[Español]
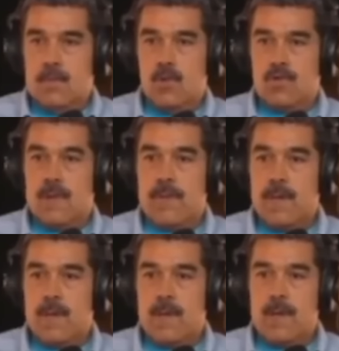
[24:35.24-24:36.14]
No
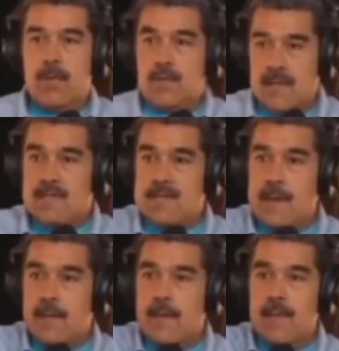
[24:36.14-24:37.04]
sabía. ¿Ustedes
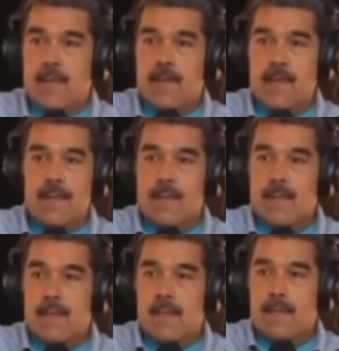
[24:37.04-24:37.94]
saben?
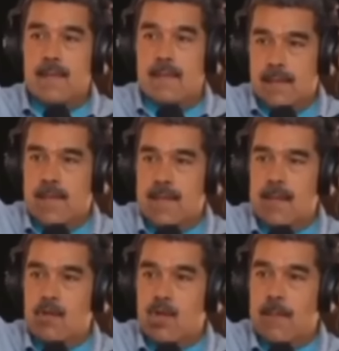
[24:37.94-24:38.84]
¿Quién es
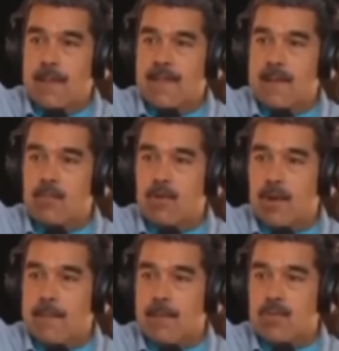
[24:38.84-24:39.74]
el único país del mundo
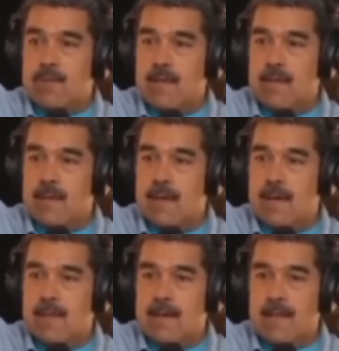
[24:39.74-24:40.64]
que produce el
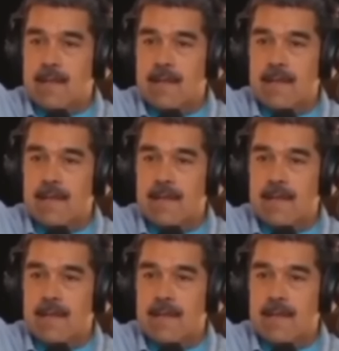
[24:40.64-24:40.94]
Internet?